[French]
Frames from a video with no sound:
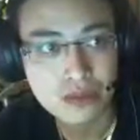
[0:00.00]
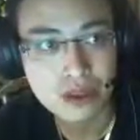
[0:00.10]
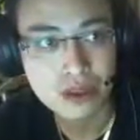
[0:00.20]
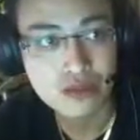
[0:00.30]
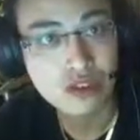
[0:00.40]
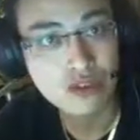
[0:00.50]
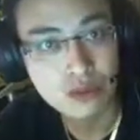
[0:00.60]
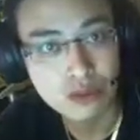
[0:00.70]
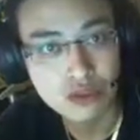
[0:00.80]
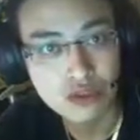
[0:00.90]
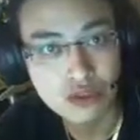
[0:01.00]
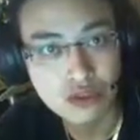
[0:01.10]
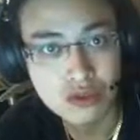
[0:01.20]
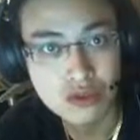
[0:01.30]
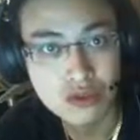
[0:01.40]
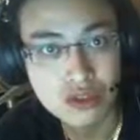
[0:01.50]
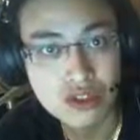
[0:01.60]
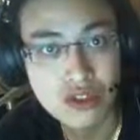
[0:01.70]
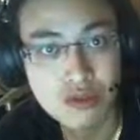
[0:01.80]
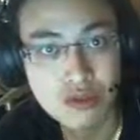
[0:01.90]
du développement du jeu, de ce
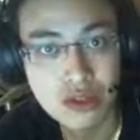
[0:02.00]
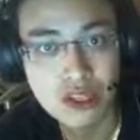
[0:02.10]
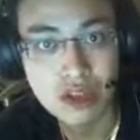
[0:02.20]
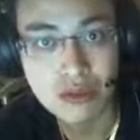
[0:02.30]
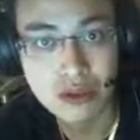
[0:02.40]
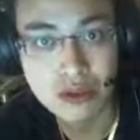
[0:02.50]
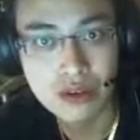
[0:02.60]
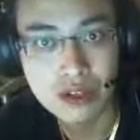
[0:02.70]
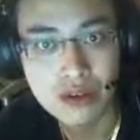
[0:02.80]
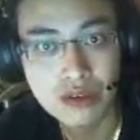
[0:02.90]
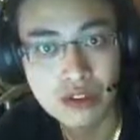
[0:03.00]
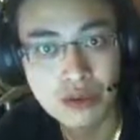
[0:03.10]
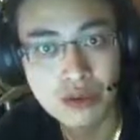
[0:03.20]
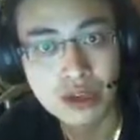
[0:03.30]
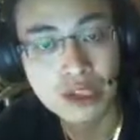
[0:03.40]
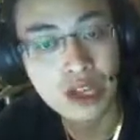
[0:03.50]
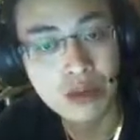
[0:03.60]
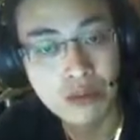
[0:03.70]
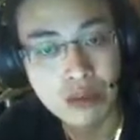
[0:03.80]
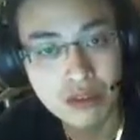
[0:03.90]
qui pourrait être amélioré, de ce qui pourrait être
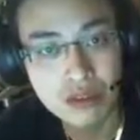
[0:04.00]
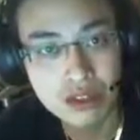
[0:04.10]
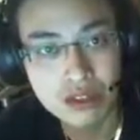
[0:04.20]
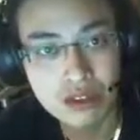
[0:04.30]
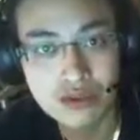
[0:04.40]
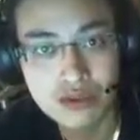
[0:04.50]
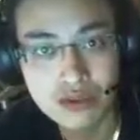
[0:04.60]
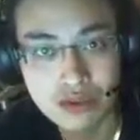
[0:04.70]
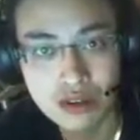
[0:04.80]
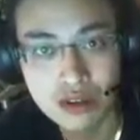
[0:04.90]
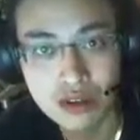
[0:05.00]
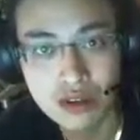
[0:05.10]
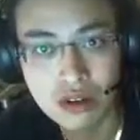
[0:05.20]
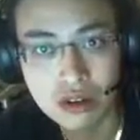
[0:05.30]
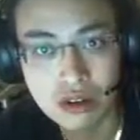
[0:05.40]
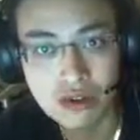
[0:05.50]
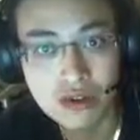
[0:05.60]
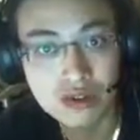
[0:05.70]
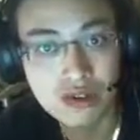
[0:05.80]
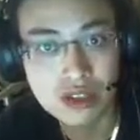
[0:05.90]
implémenté dans les futures
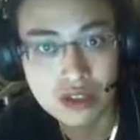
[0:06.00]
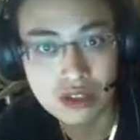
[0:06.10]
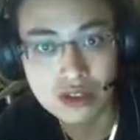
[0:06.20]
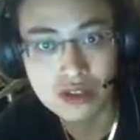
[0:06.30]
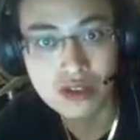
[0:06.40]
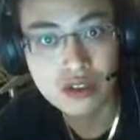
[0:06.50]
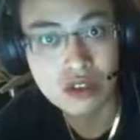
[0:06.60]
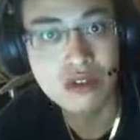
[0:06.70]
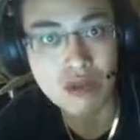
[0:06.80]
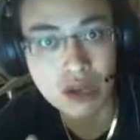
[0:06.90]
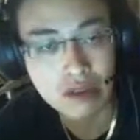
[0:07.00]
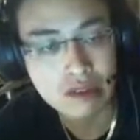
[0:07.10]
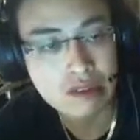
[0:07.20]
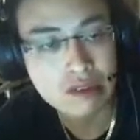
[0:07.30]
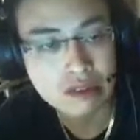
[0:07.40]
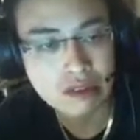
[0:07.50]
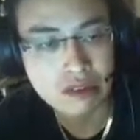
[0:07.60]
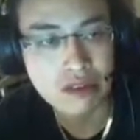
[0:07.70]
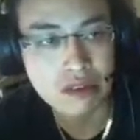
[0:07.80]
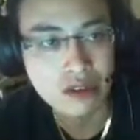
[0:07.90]
futures extensions, qui par ailleurs
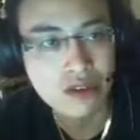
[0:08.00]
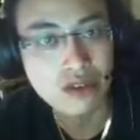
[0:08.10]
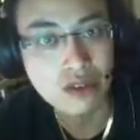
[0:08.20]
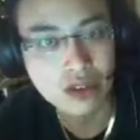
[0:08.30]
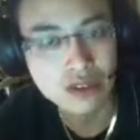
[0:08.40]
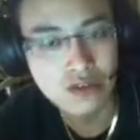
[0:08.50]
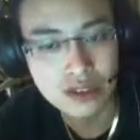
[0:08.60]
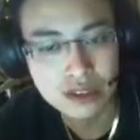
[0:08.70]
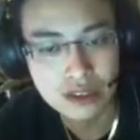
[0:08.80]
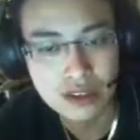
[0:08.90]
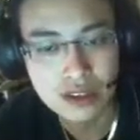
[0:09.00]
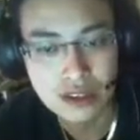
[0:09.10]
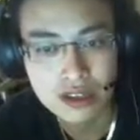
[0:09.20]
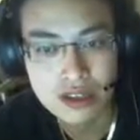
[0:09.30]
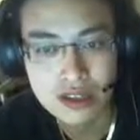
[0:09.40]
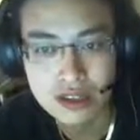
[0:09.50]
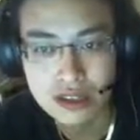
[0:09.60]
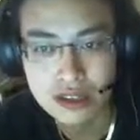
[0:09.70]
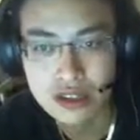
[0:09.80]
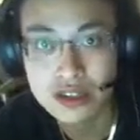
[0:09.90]
sont sont gratuites. Et ça
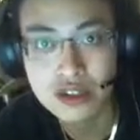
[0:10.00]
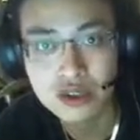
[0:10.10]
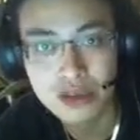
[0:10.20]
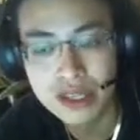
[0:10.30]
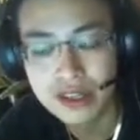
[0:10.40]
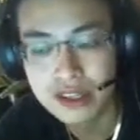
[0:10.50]
c'est c'est une aubaine.